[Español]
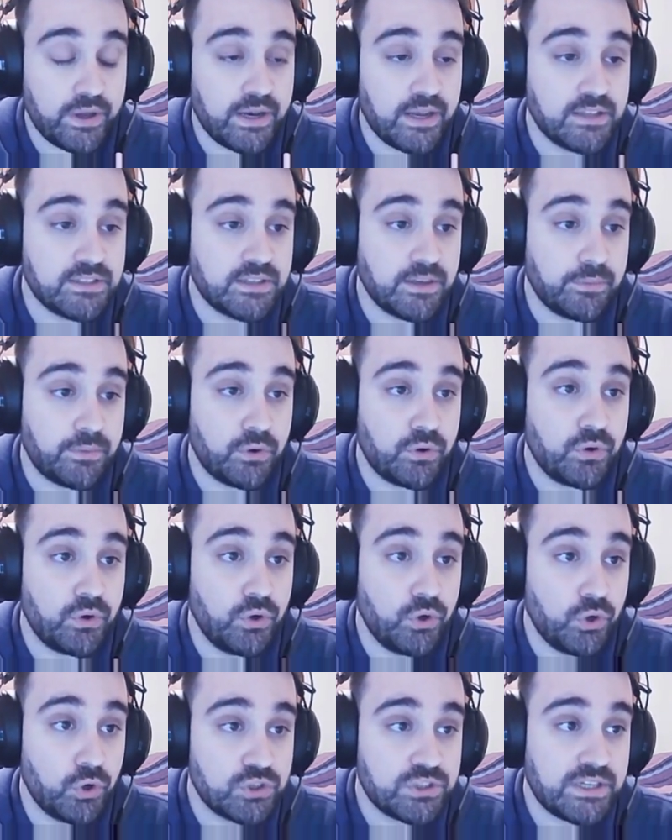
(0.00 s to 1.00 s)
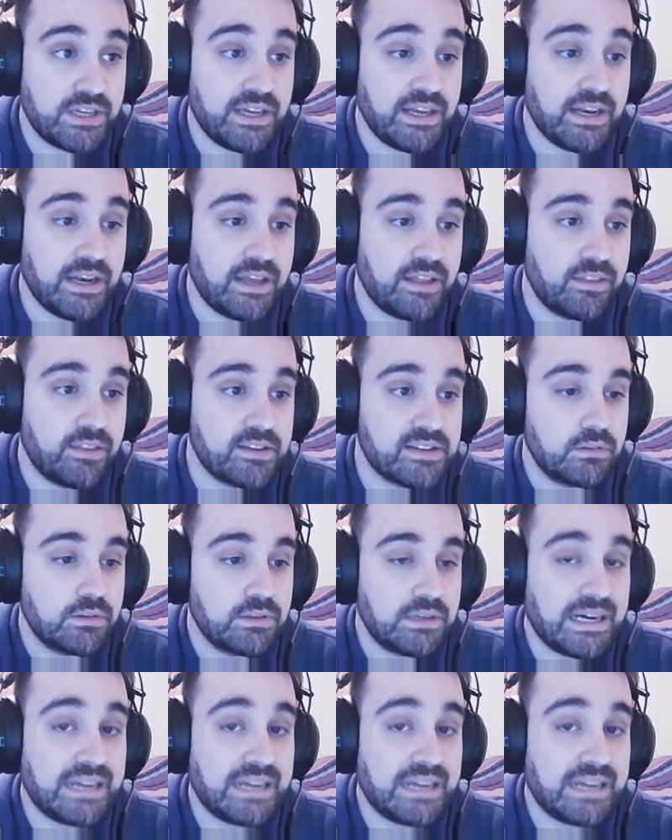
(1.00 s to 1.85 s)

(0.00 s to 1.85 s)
en la descripción los enlaces.